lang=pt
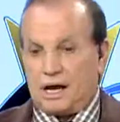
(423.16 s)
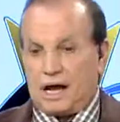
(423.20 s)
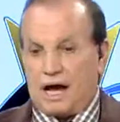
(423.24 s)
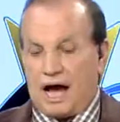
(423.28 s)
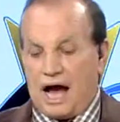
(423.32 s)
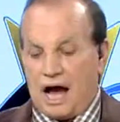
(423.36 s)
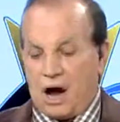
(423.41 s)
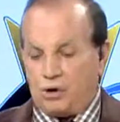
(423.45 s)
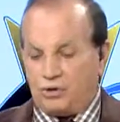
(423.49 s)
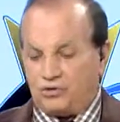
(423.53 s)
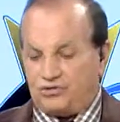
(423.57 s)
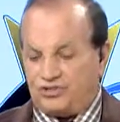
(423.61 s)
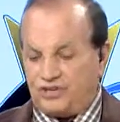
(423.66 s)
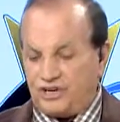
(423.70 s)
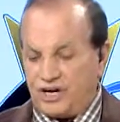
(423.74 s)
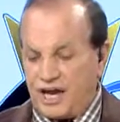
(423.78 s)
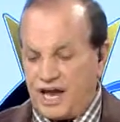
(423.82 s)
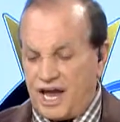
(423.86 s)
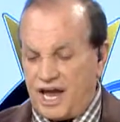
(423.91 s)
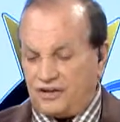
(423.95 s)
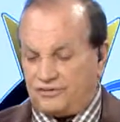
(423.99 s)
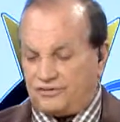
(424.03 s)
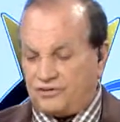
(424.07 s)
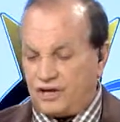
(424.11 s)

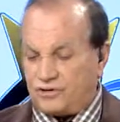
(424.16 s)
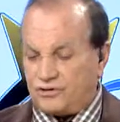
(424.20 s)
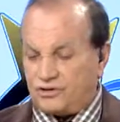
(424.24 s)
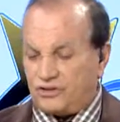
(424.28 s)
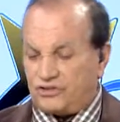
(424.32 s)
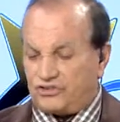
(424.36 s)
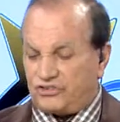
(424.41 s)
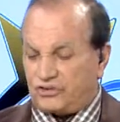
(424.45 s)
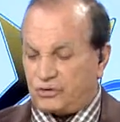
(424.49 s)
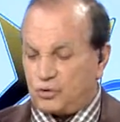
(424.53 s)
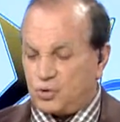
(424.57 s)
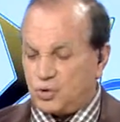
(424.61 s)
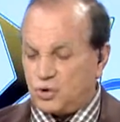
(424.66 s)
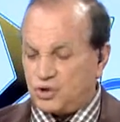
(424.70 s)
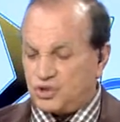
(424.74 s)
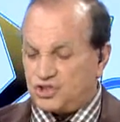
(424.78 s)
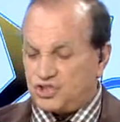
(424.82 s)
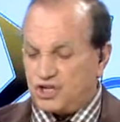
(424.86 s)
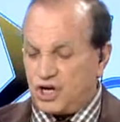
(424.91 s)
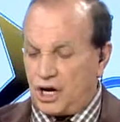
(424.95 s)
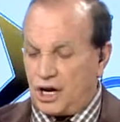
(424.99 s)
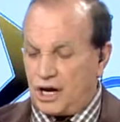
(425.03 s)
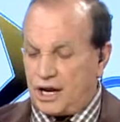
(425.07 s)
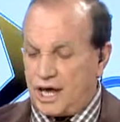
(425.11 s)
audiência
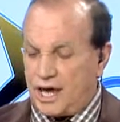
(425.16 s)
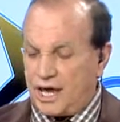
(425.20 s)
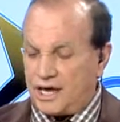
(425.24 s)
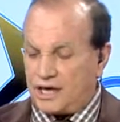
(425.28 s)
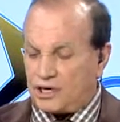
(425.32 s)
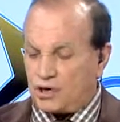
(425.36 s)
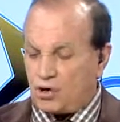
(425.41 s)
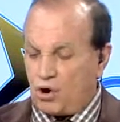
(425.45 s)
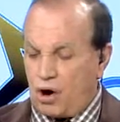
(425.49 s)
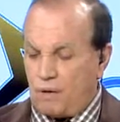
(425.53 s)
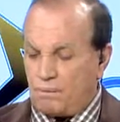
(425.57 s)
discute lei que